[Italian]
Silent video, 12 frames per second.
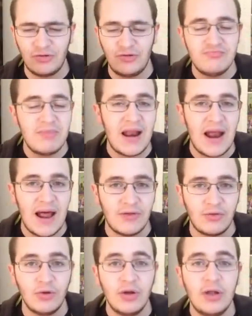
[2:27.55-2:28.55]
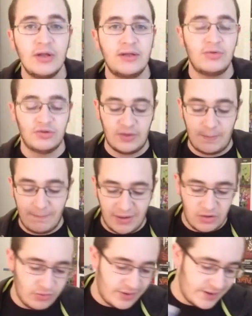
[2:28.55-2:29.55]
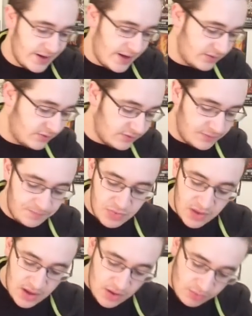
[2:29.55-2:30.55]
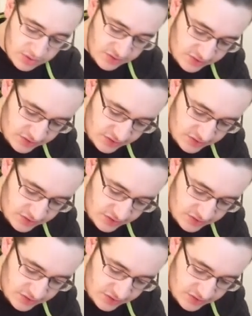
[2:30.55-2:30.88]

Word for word: così malato di questa pallona Guns. Questa